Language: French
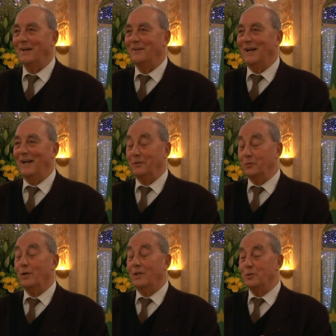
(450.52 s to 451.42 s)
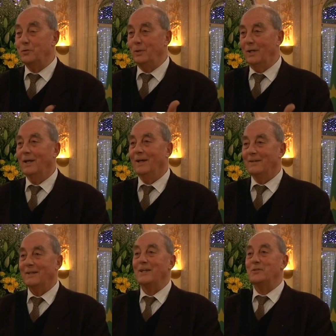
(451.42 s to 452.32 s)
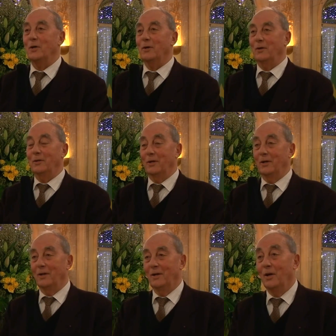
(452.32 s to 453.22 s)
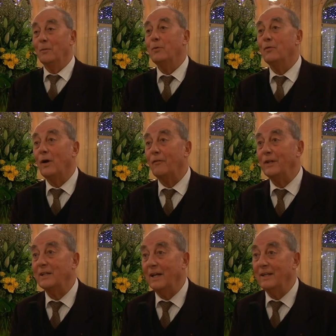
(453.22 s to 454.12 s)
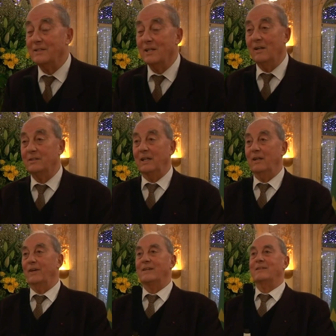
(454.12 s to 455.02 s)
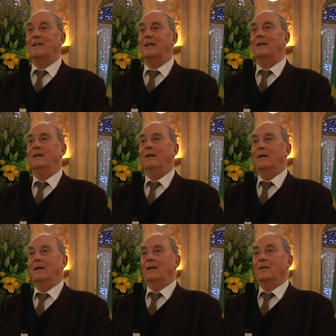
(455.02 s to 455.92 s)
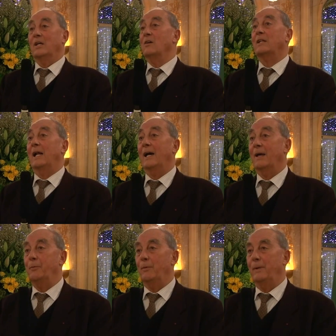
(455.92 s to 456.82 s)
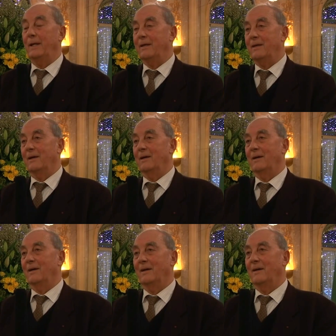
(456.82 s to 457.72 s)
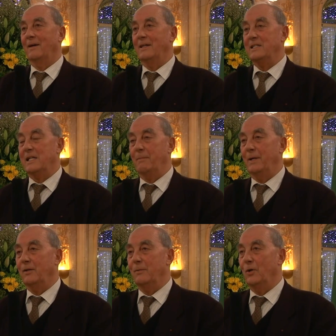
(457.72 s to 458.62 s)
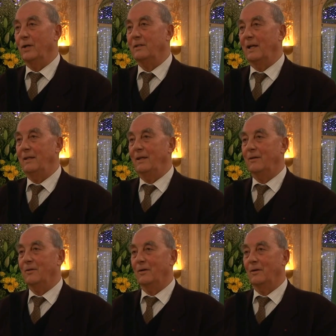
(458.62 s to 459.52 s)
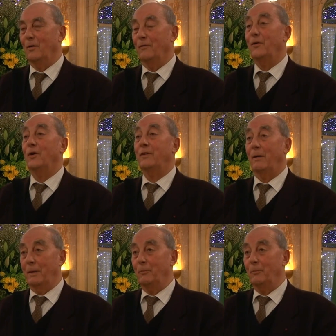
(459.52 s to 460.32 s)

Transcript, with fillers: Voilà, en tout cas, je suis très heureux de pouvoir fêter un excellent anniversaire, tant à la République euh, islamique de Mauritanie qu'aux forces armées